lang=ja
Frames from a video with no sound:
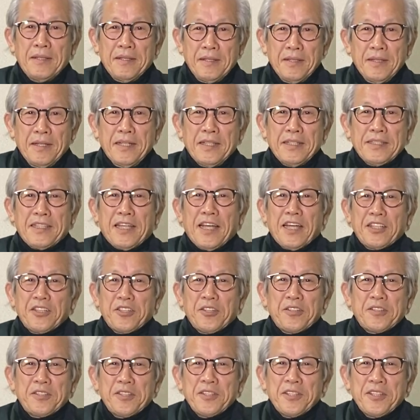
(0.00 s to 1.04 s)
はい、結
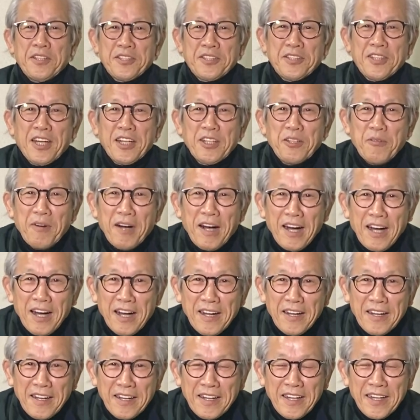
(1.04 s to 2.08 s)
局、菅野
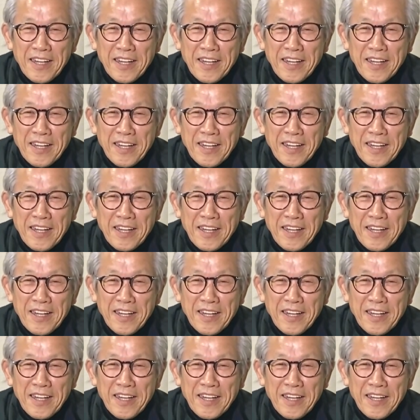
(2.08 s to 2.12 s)
は、